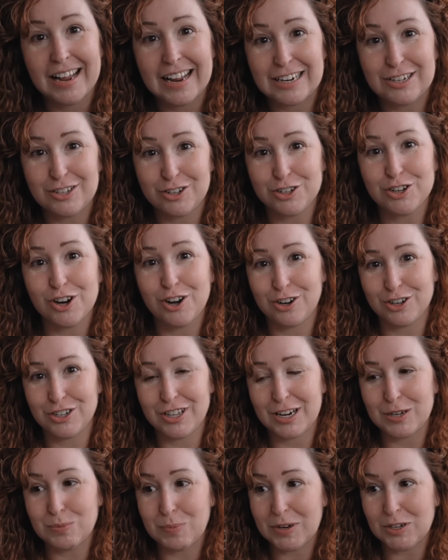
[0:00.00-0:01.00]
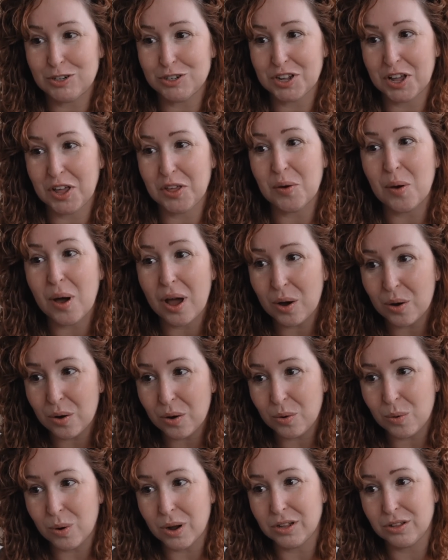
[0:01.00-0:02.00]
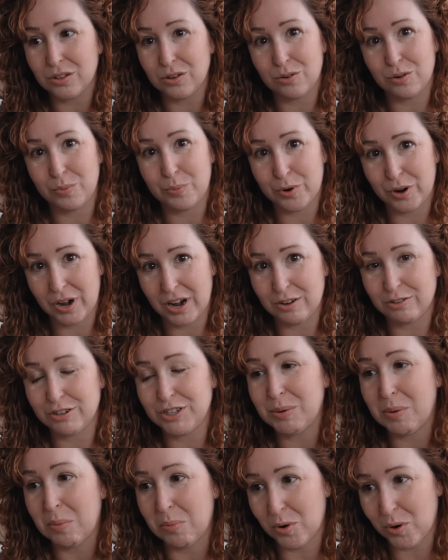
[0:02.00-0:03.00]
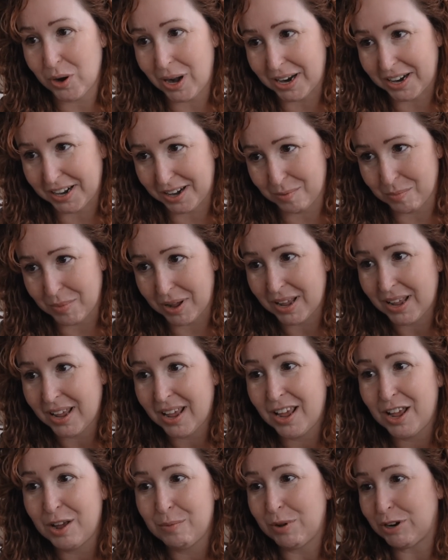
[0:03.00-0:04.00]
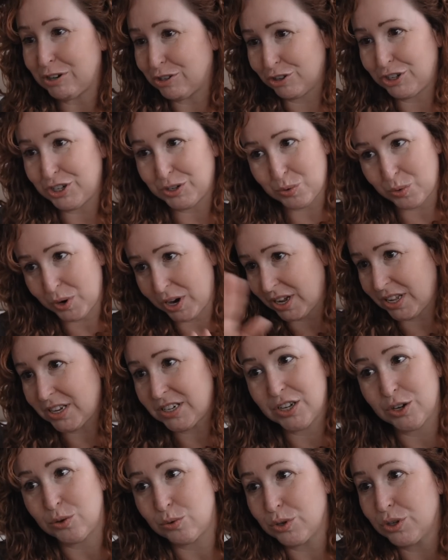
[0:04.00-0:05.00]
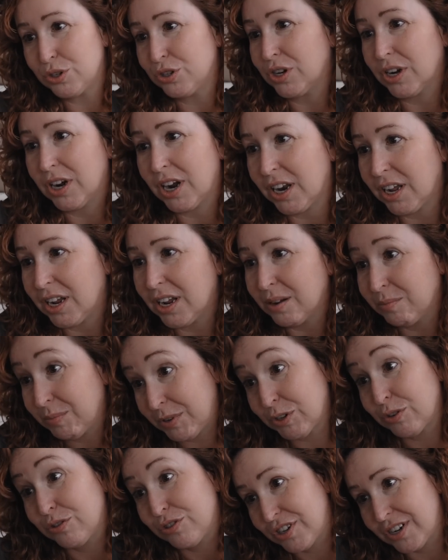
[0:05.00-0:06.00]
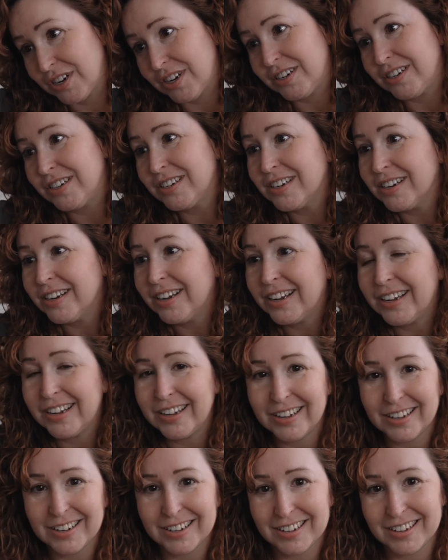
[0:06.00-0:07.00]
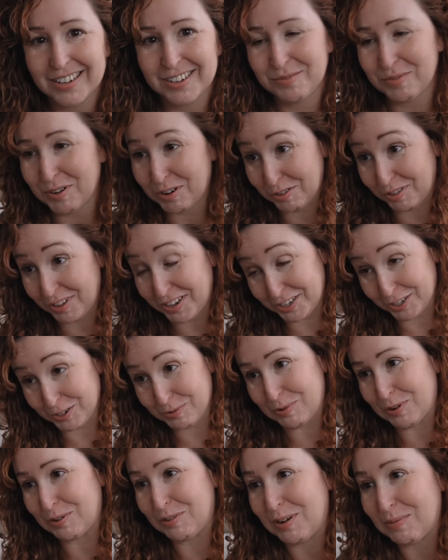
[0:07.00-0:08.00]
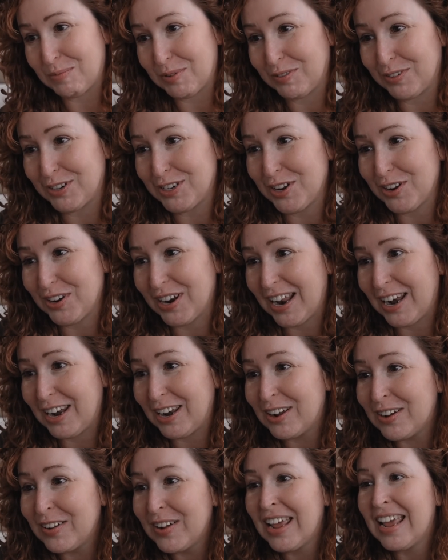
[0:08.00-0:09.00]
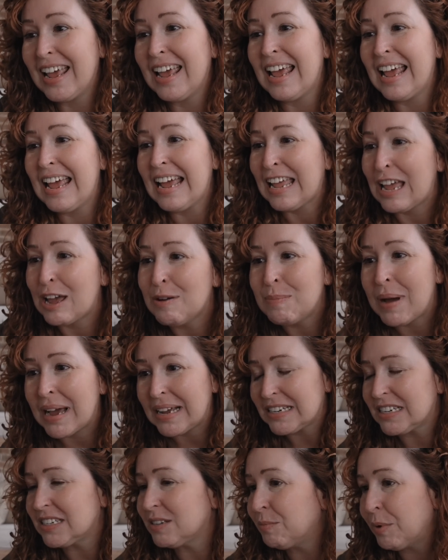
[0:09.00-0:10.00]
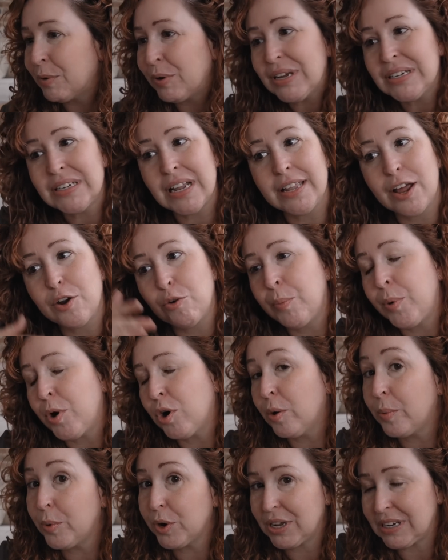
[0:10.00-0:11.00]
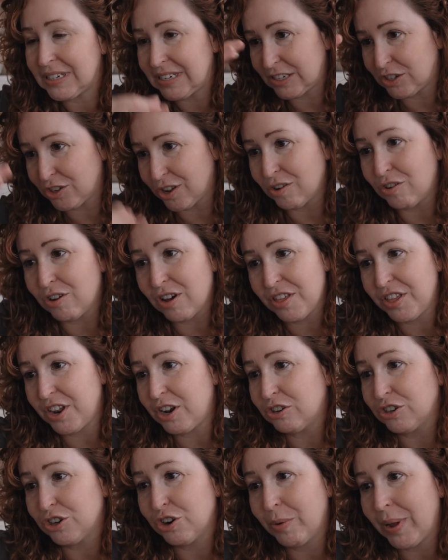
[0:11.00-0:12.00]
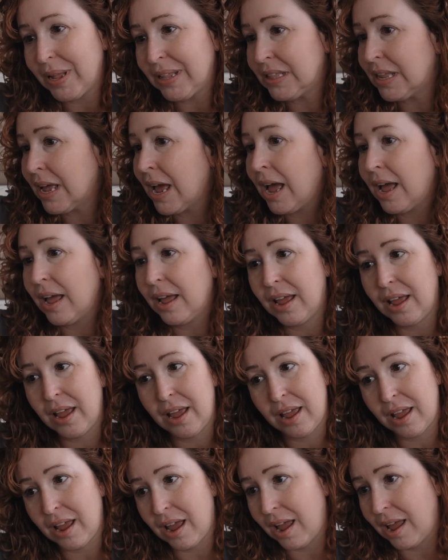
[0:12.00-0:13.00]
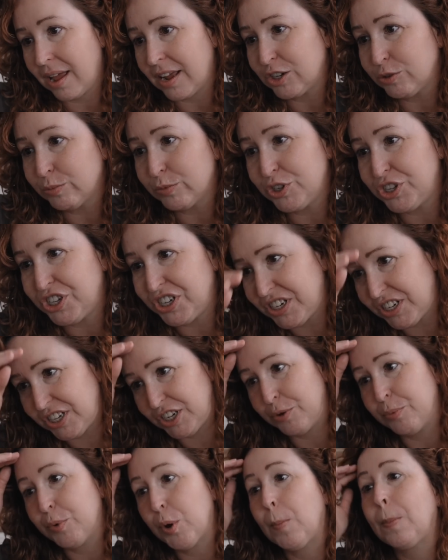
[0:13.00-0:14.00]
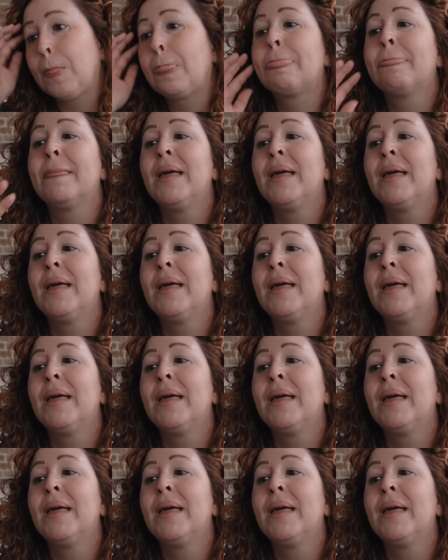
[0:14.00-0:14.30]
Estos son los tres pasos que yo hago cuando por la noche me pongo la crema. Pero estoy segura que de este curso sacaré más cosas, eh, bueno, dichas por una profesional, ¿no? ¿Qué más? Me voy a saltar un poco porque si os tengo que decir los 90 eh, es muchísimo.